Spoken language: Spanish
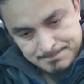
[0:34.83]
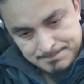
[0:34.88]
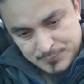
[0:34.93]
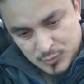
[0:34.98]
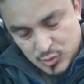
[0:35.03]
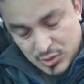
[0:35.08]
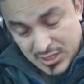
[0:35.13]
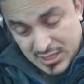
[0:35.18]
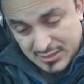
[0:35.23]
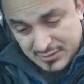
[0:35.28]
O
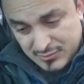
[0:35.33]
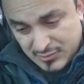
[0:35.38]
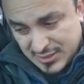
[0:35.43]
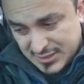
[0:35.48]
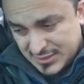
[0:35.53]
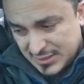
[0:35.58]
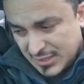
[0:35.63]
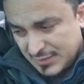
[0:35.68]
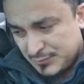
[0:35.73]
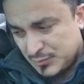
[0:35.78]
sea, no
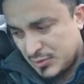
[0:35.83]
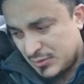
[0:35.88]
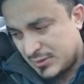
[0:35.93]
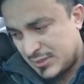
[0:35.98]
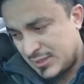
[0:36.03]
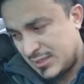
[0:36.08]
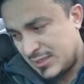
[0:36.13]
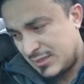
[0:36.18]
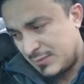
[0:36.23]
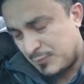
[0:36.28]
acepto
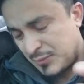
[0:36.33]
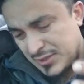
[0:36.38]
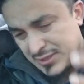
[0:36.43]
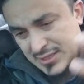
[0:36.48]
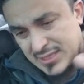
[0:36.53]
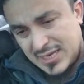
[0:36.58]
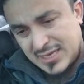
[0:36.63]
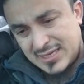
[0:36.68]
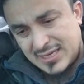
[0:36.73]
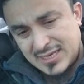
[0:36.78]
que después
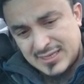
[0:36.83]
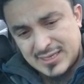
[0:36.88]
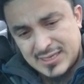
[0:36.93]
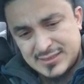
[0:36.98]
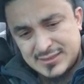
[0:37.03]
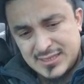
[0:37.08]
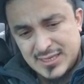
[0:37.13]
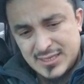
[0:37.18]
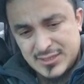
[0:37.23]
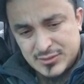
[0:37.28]
de
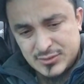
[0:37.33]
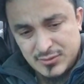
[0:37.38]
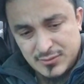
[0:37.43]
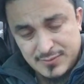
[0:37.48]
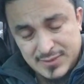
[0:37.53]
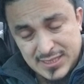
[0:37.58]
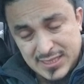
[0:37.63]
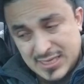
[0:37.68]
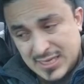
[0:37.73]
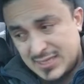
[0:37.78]
aclararte esto
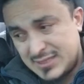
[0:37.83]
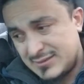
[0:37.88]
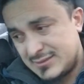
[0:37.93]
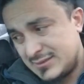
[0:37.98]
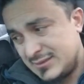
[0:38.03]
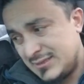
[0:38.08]
vengas,